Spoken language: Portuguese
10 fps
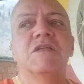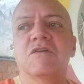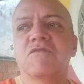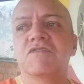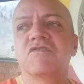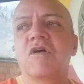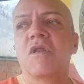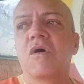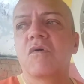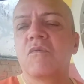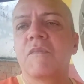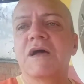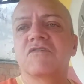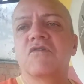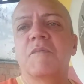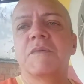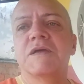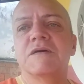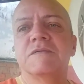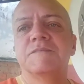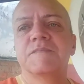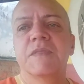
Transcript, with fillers: talvez só logo mais ou amanhã.